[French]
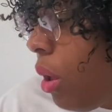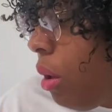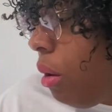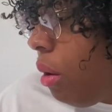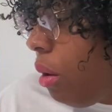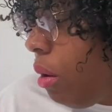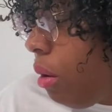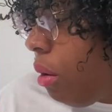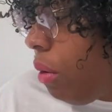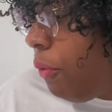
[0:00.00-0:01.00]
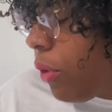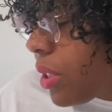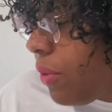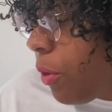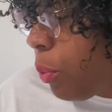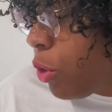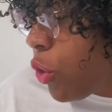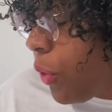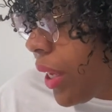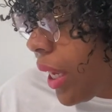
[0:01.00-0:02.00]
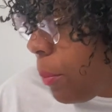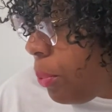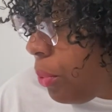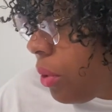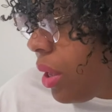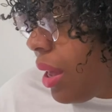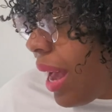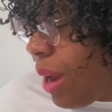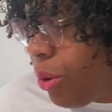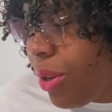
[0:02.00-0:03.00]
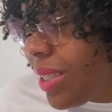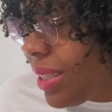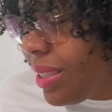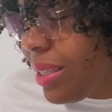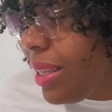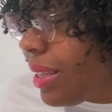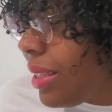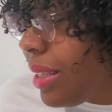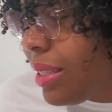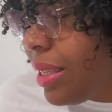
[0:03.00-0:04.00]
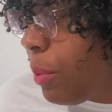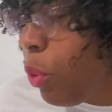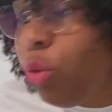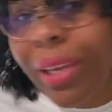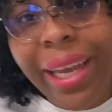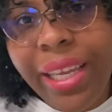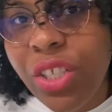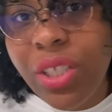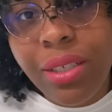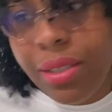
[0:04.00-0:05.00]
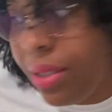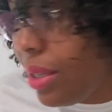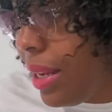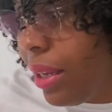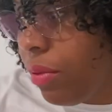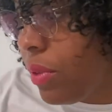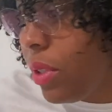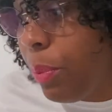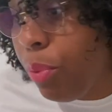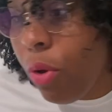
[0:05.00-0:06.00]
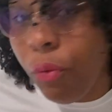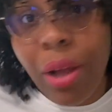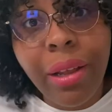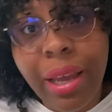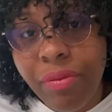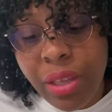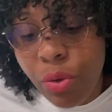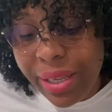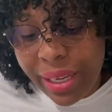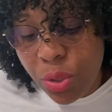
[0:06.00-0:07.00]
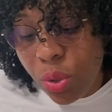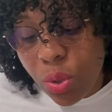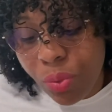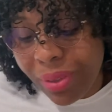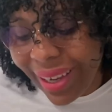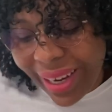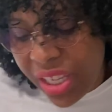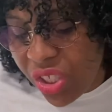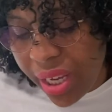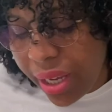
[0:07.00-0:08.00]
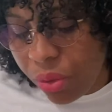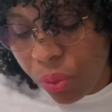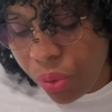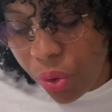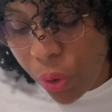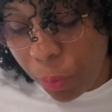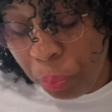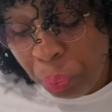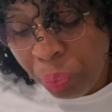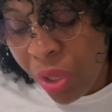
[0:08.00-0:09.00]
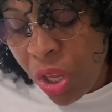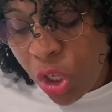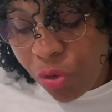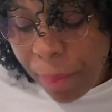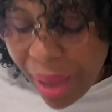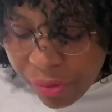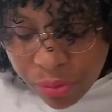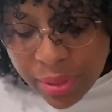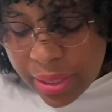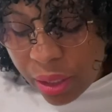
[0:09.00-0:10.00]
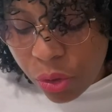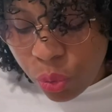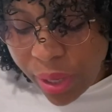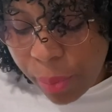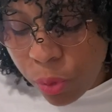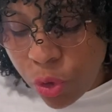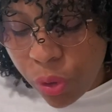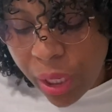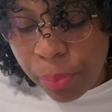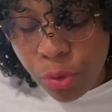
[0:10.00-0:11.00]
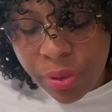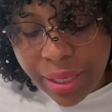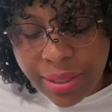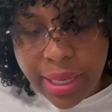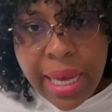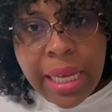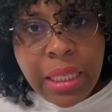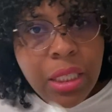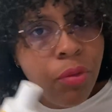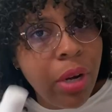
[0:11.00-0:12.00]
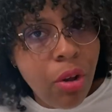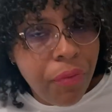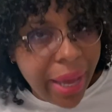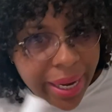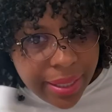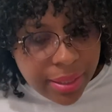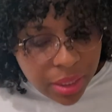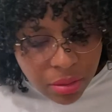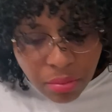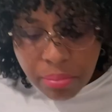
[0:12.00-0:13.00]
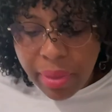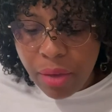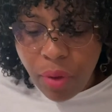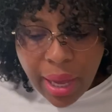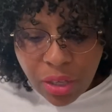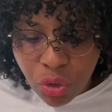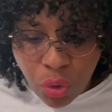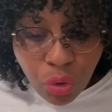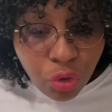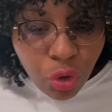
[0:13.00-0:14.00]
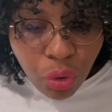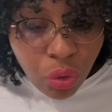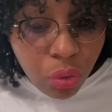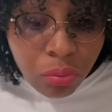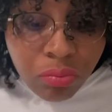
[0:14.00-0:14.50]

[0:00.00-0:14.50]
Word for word: euh, euh pour un cheveu crépus Alors que ceci, c'est des, produits très légers. Vous avez pu le voir dans la vidéo, les textures sont très légères. Donc, euh, je vais pas vous dire, en tout cas, pour un cheveu crépus de tester. Si vous voulez le faire, allez-y. Mais voilà, je, je,